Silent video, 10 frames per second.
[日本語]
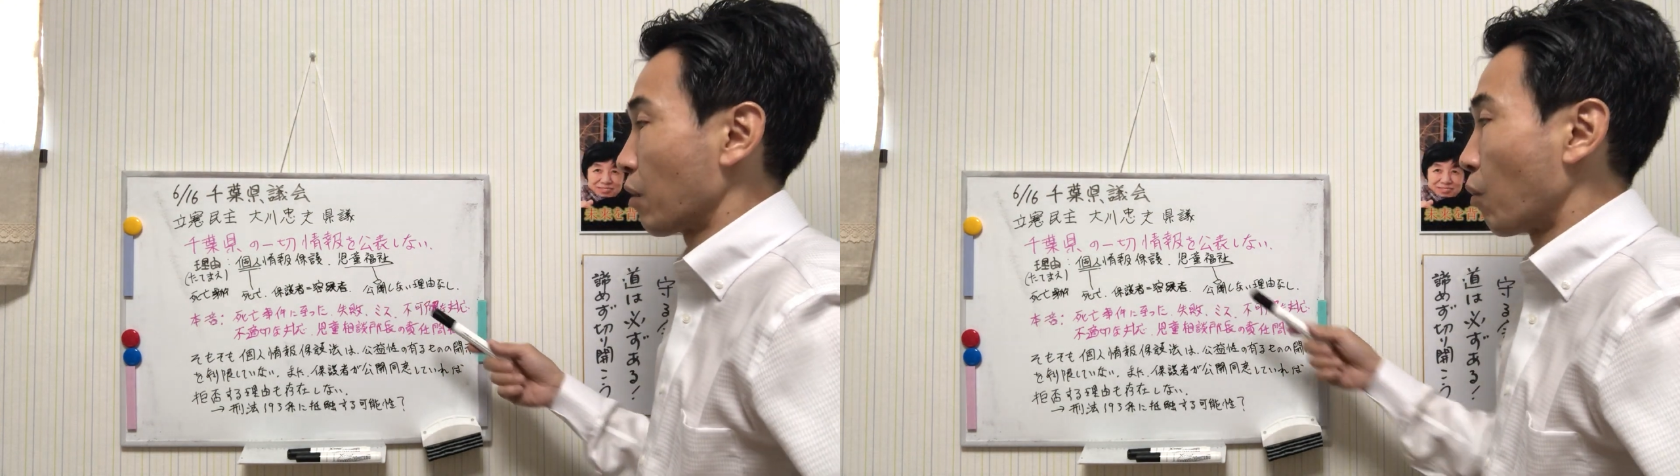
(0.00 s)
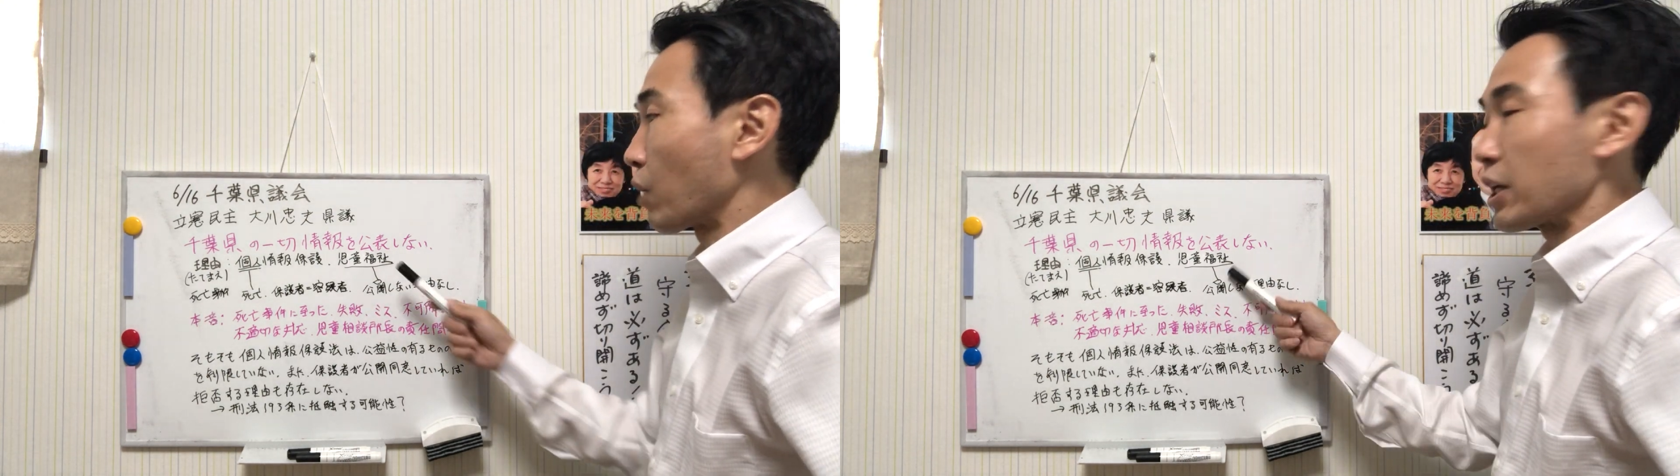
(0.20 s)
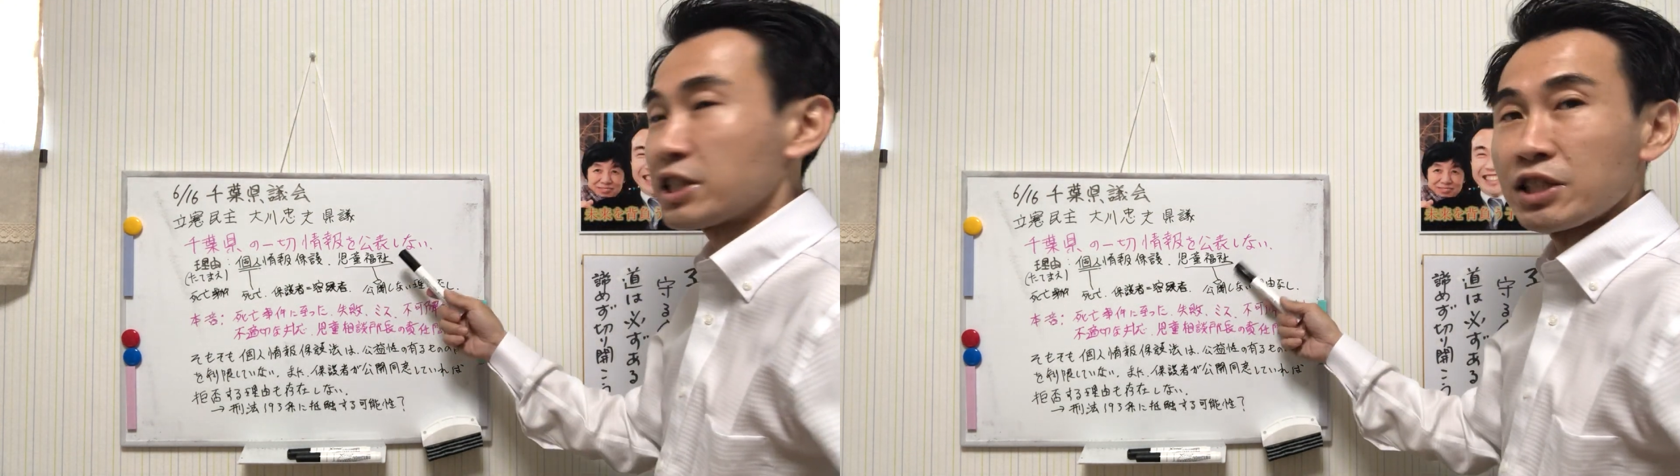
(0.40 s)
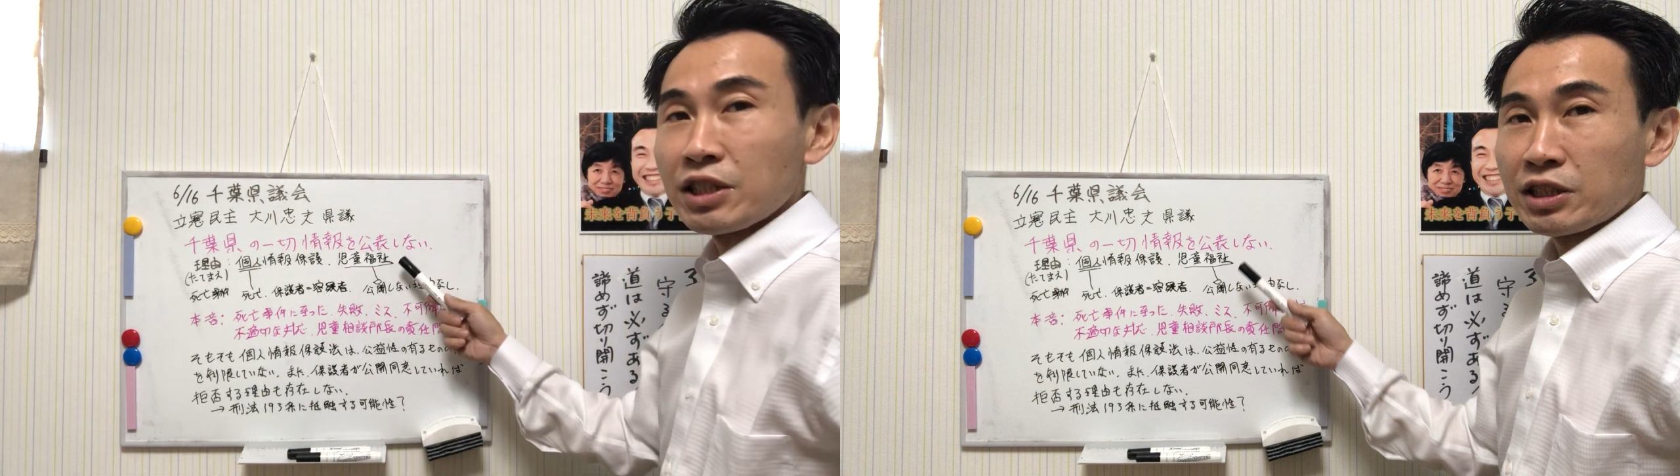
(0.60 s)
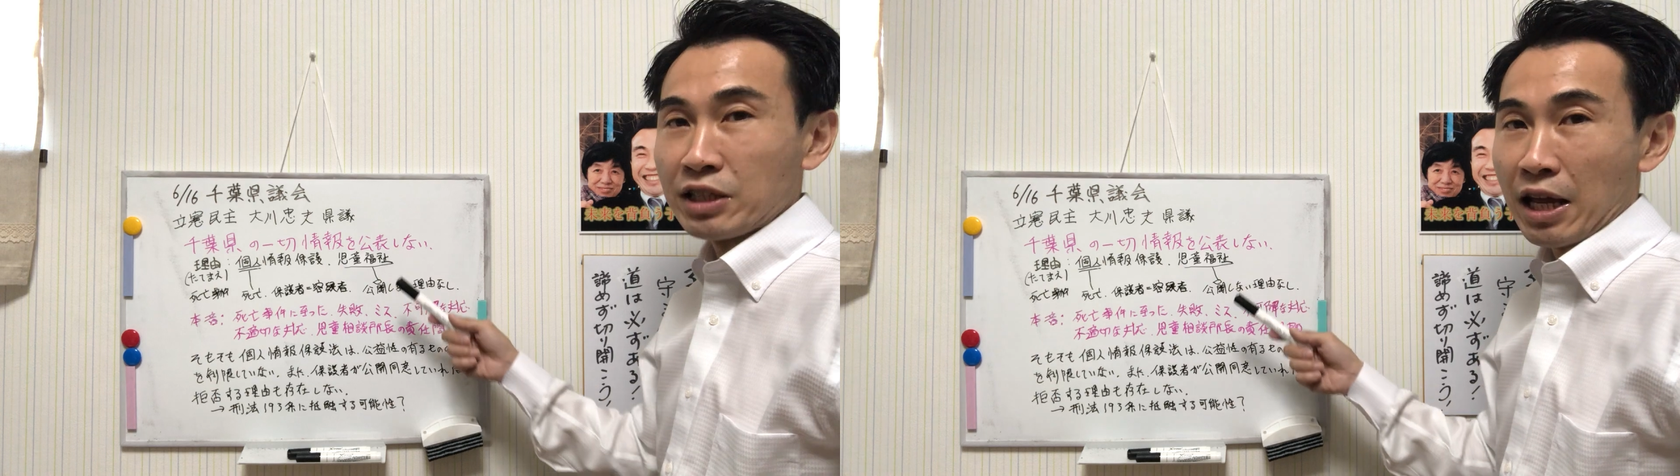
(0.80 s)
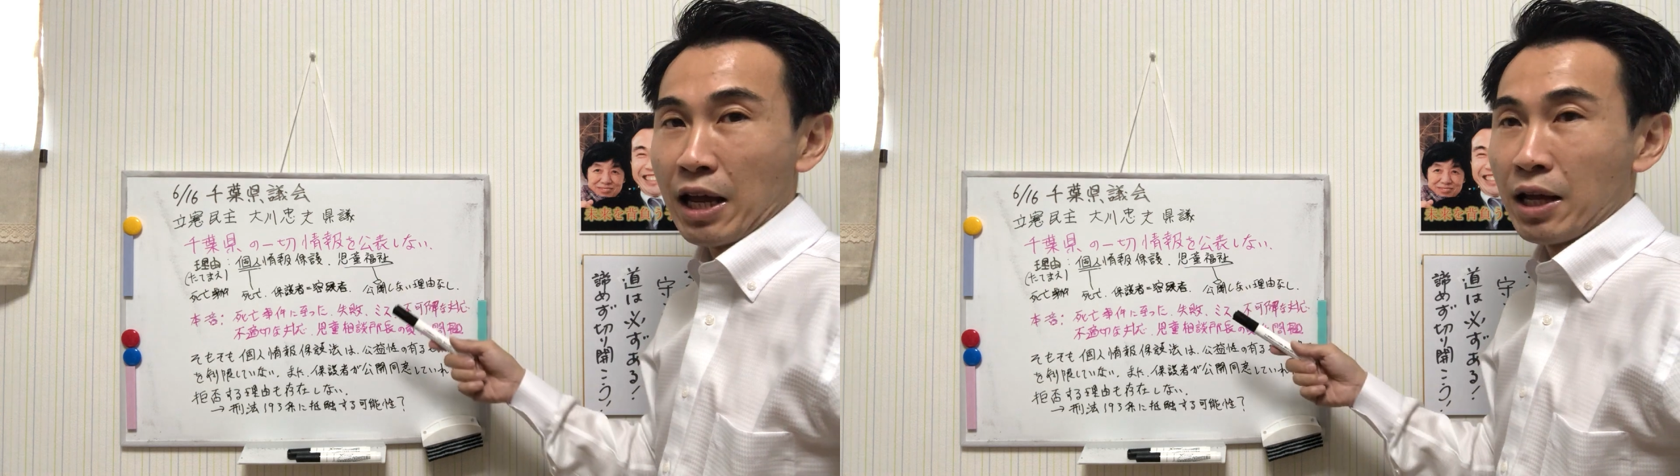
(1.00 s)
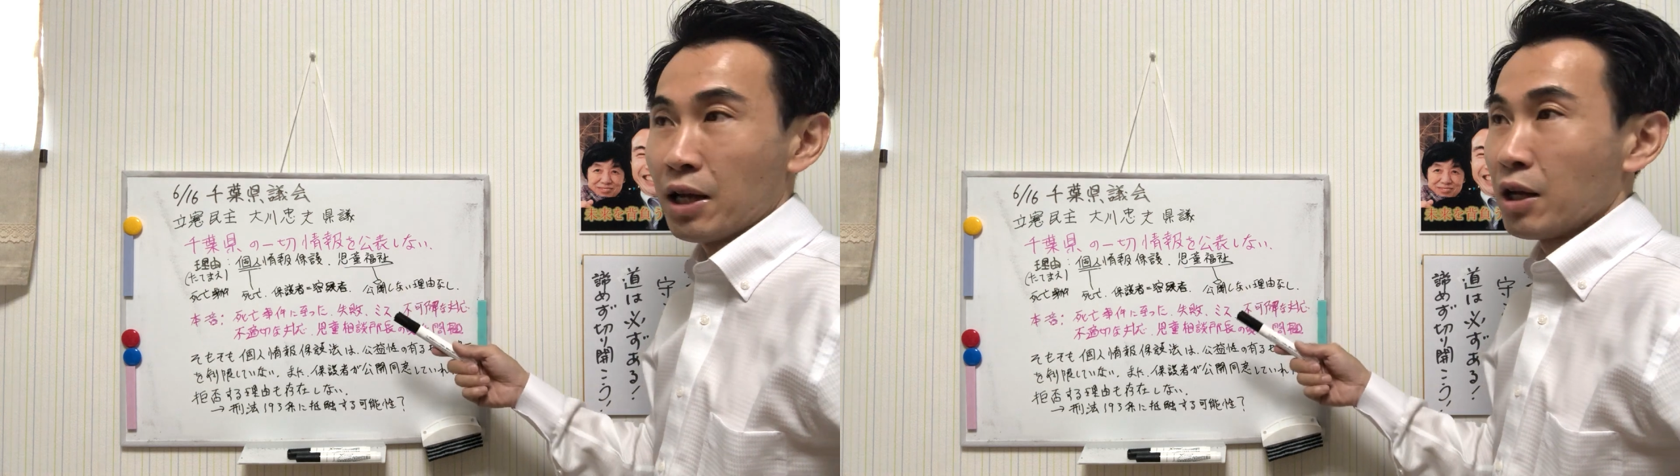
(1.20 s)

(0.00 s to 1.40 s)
おかしいですね